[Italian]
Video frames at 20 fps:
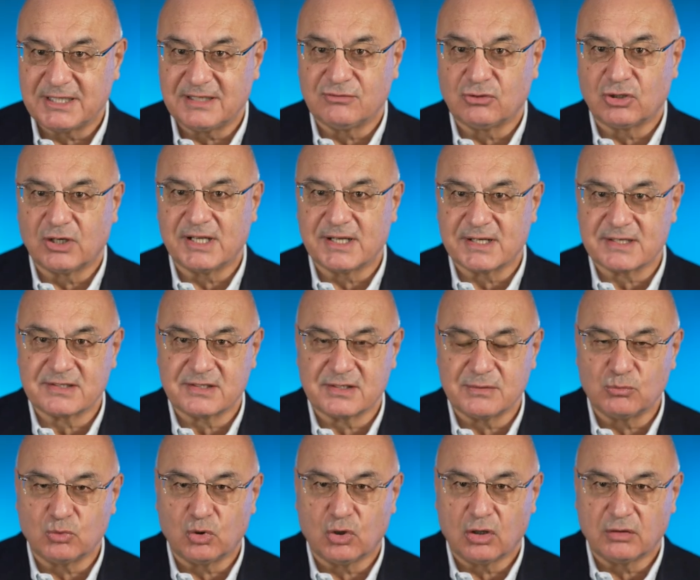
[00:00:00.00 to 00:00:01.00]
di volersi
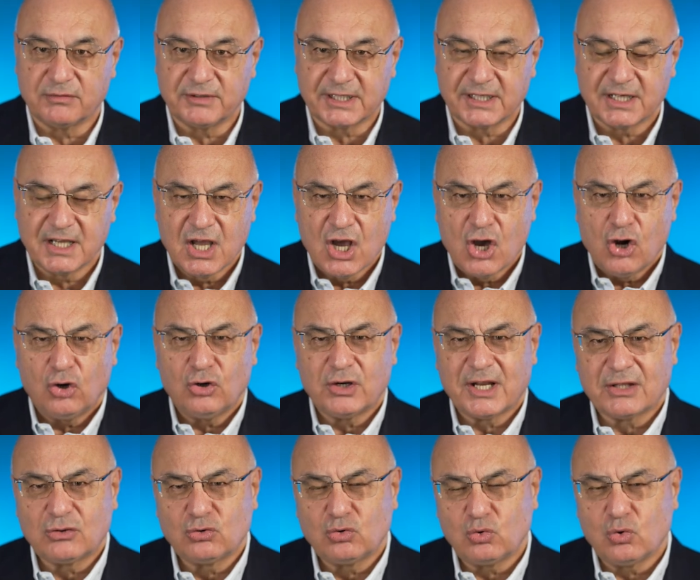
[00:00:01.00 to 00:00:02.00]
muovere.
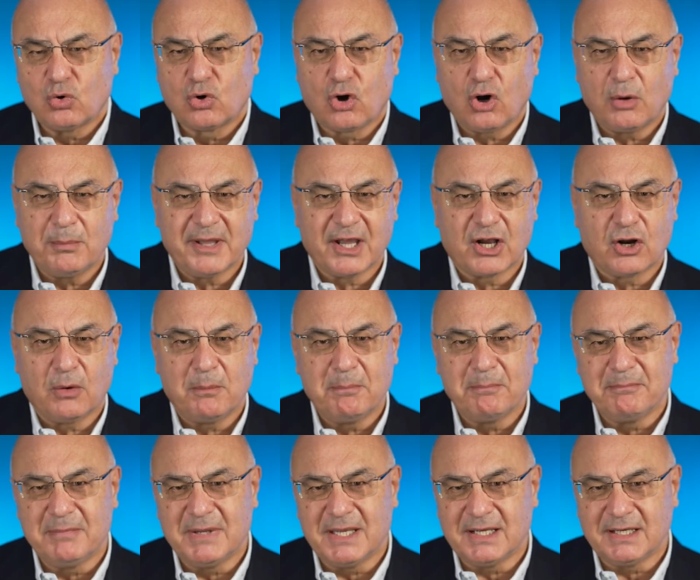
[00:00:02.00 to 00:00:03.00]
Ora tu come
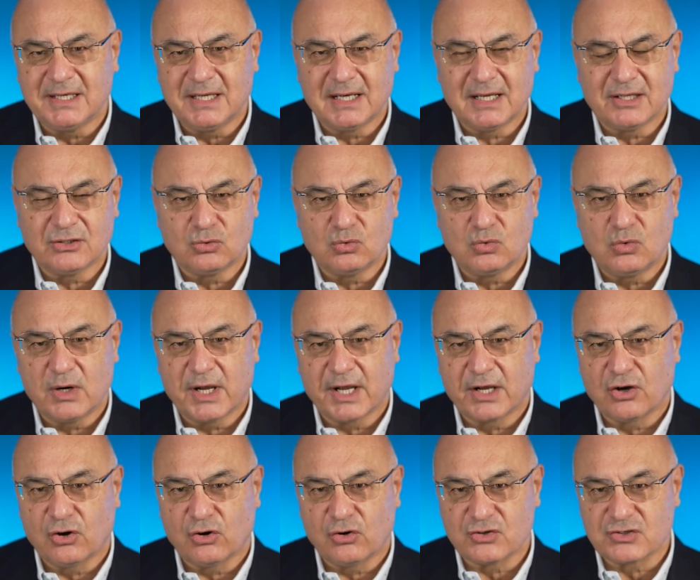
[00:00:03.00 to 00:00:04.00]
combini le due
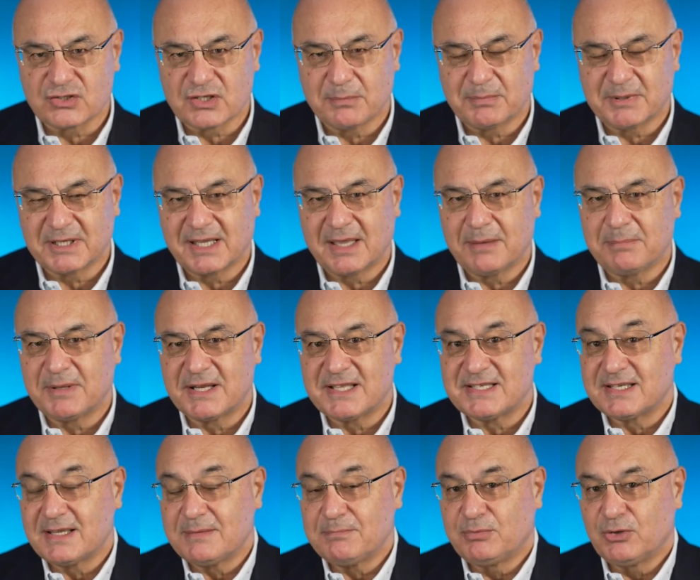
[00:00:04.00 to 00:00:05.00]
cose? Perché per
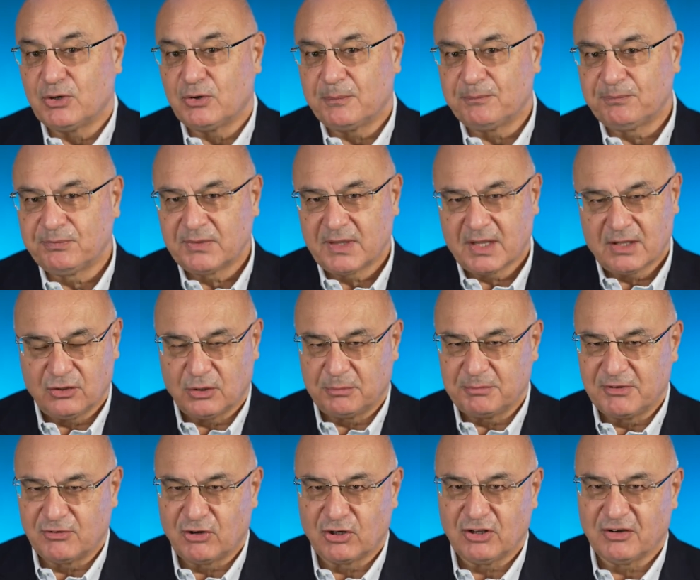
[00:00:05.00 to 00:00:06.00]
esempio non
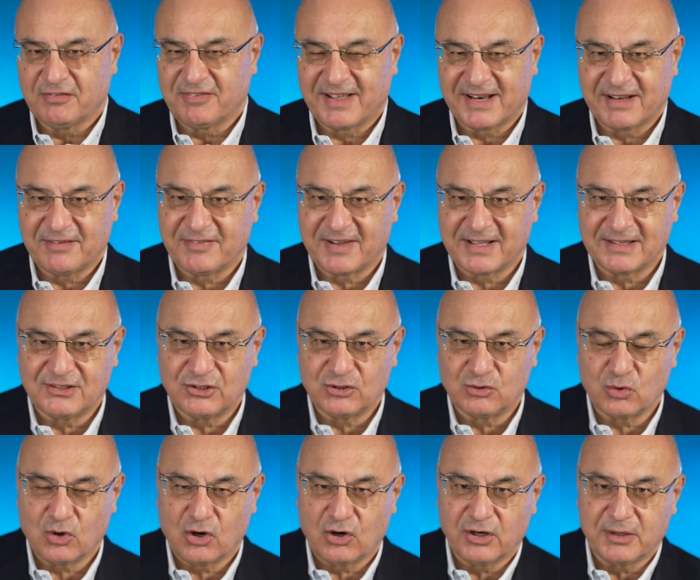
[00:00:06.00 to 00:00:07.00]
mi voglio fare i fatti
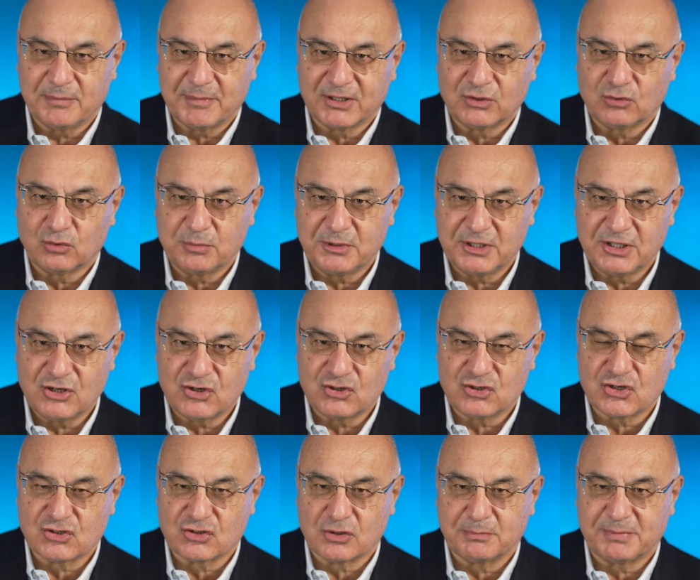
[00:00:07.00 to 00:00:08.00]
tuoi, ma tu mi
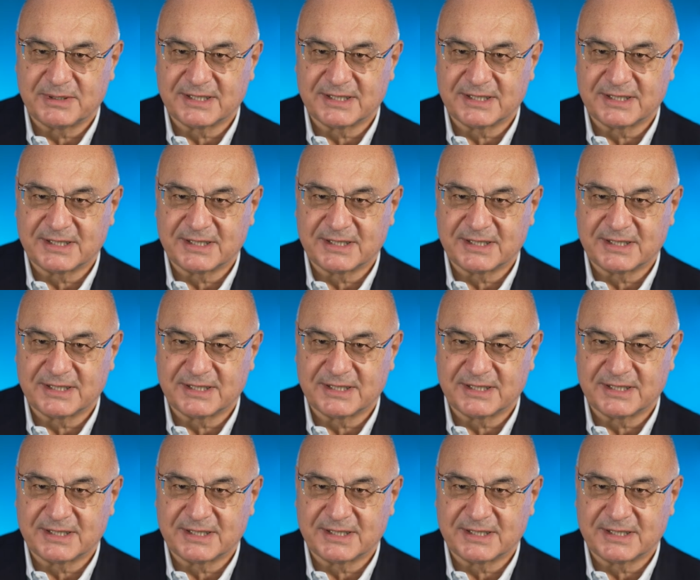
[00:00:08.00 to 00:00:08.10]
dici sono